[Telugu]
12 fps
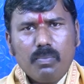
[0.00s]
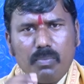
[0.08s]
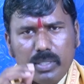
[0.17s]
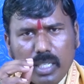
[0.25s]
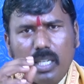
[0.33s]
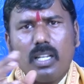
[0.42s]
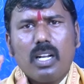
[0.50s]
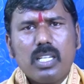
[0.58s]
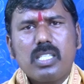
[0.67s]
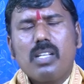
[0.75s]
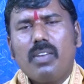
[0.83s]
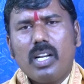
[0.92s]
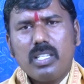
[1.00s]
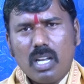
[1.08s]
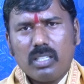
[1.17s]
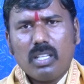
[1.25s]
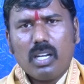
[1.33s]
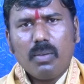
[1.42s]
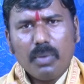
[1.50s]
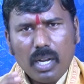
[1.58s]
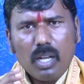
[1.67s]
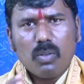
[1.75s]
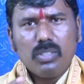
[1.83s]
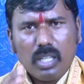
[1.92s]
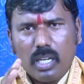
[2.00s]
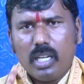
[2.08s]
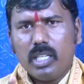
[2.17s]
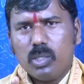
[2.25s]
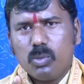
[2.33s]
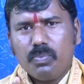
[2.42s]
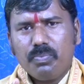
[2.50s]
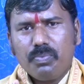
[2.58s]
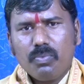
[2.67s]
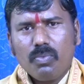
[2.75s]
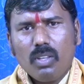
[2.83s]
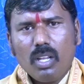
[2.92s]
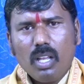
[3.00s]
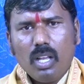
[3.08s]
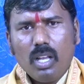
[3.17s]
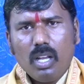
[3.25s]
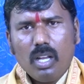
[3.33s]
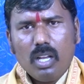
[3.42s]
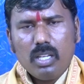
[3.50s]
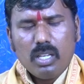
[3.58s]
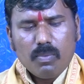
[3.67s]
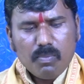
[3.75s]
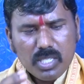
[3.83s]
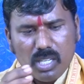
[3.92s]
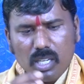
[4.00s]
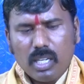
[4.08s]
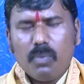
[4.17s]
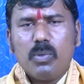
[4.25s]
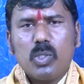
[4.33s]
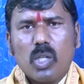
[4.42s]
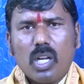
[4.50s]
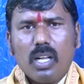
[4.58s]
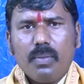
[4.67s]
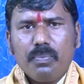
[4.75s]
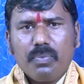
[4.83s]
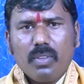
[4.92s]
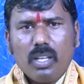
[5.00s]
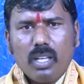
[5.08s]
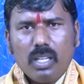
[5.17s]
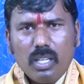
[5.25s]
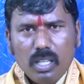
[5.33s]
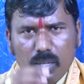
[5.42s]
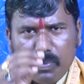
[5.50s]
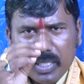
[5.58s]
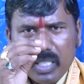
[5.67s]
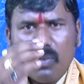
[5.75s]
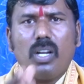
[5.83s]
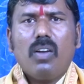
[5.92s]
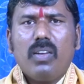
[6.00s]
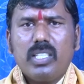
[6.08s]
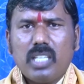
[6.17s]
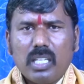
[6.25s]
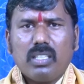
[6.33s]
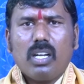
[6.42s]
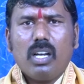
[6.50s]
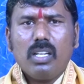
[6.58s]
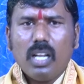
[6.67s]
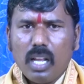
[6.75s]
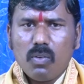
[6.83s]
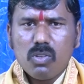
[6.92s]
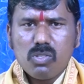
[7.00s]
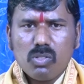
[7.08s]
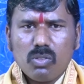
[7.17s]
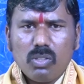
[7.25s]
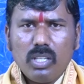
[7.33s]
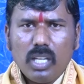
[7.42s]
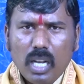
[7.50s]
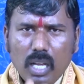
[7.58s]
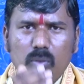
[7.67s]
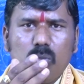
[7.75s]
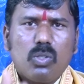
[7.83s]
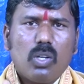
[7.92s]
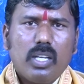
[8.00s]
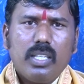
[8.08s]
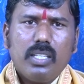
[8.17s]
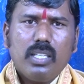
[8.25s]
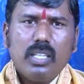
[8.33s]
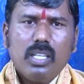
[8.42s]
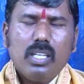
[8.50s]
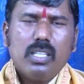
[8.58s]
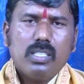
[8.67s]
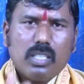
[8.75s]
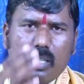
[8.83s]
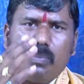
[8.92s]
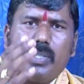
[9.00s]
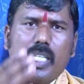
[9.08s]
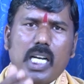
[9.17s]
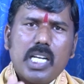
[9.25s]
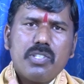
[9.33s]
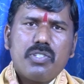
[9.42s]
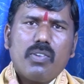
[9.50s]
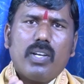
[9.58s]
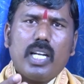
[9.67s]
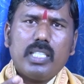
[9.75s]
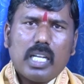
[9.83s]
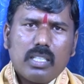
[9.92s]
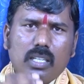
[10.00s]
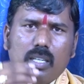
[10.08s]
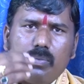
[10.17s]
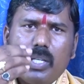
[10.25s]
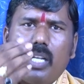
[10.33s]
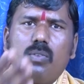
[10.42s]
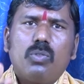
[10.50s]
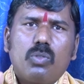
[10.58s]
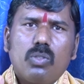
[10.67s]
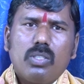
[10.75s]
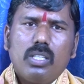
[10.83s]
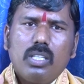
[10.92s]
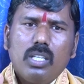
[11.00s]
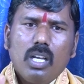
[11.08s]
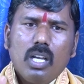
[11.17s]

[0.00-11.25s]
పన్నెండు రాశి వాళ్ళ జాతకం ఎలాగుంది ఎలా లేదు మా చిలకమ్మ ద్వారా ఈ ప్రతి ఒక్క వాళ్ళ జాతకాలు ఎలా వస్తుంది ఎలా ఉంటాయి సెప్టెంబర్ నెల నుంచి వాళ్ళ జాతకం ఎలా ఉంటుంది